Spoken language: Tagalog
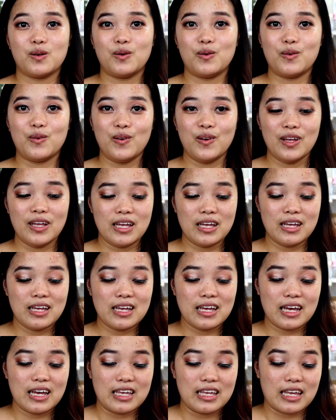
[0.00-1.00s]
So,
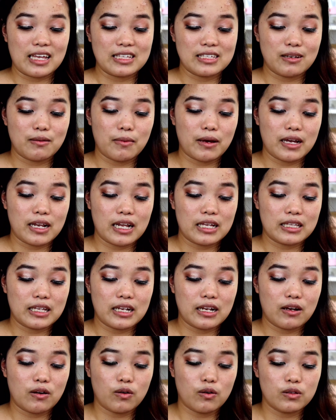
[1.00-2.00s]
ayan. Samahan
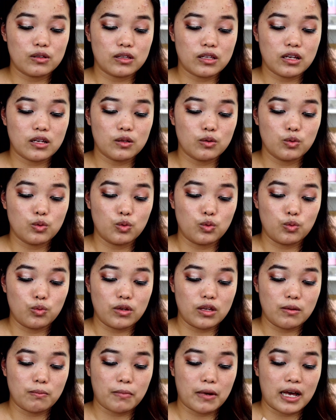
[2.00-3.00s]
natin ng konting
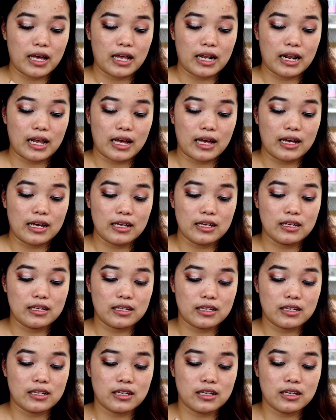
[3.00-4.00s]
dewy para
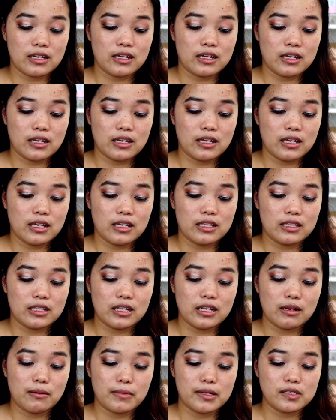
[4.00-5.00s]

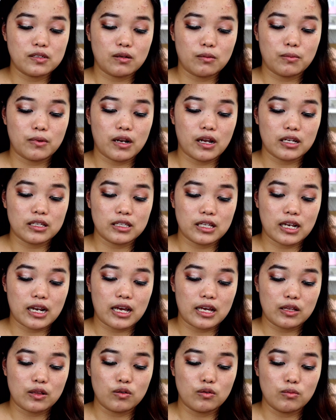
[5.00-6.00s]
hindi naman sobrang
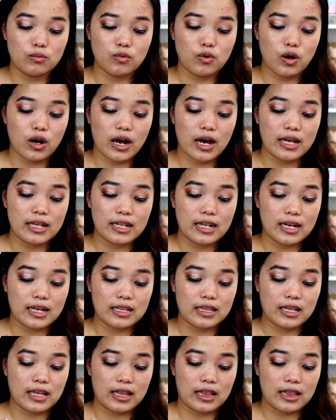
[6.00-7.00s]
dry ng mukha
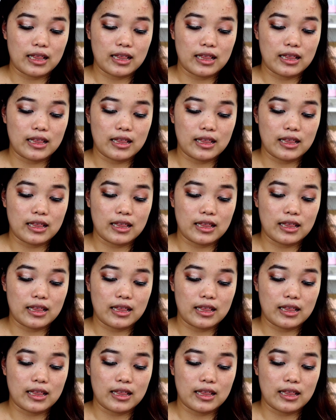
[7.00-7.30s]
natin.